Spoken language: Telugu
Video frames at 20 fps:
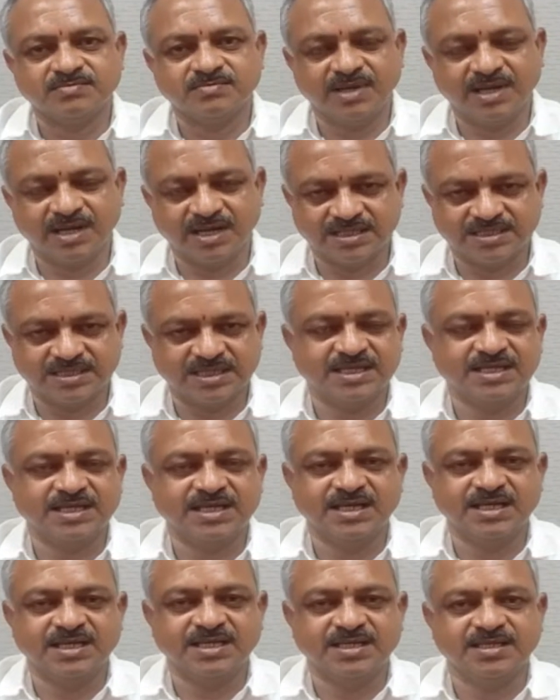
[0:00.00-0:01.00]
బాగా
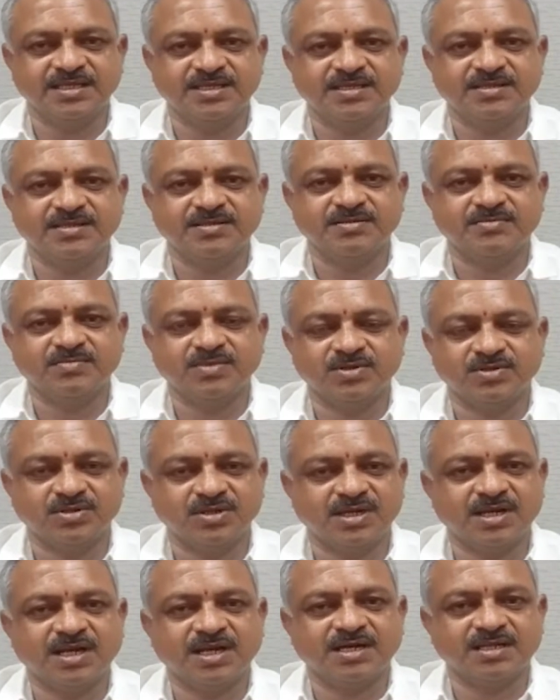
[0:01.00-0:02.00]
సన్నగిల్లి భక్తులు
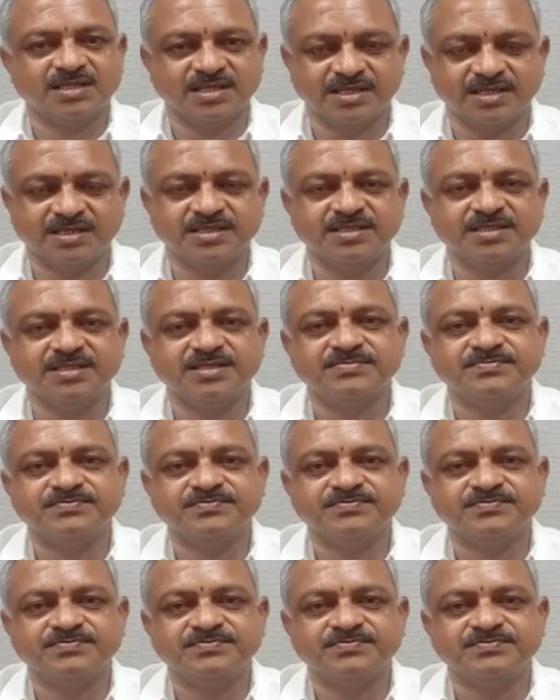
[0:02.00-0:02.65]
రాక తగ్గింది